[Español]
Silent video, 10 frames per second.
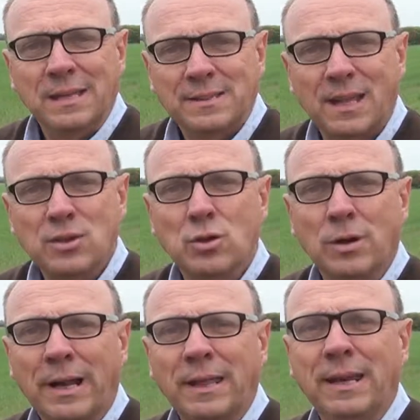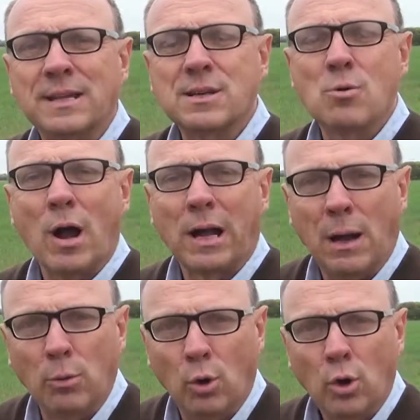Tradición Ganadera llevó a
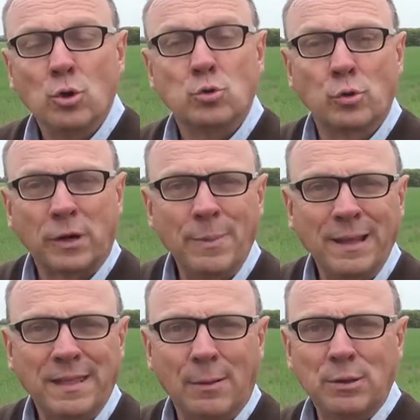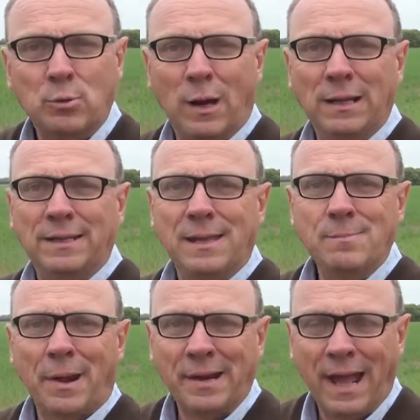cabo su remate habitual de
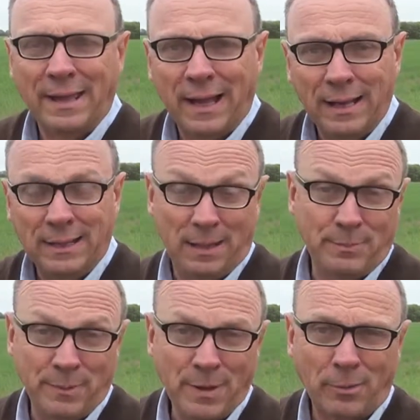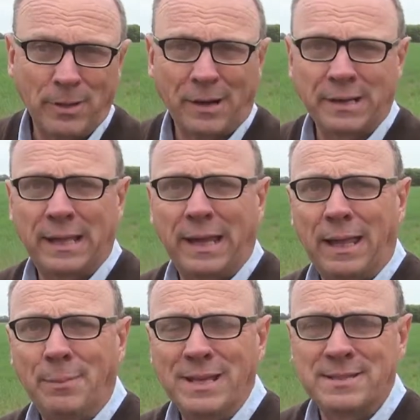invernada, el primer viernes de
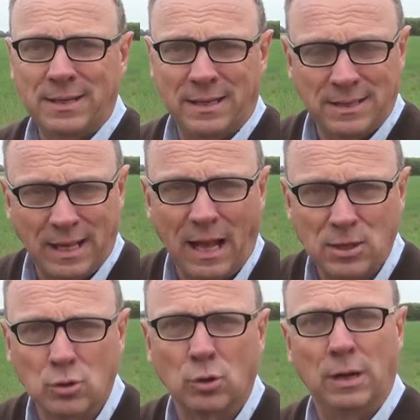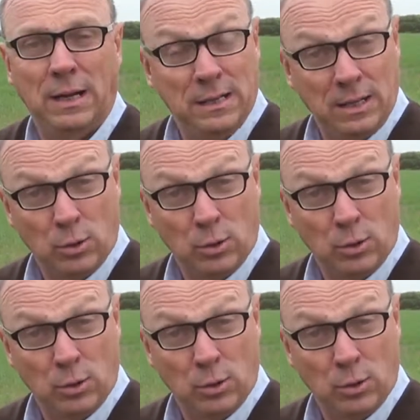cada mes, en este caso el de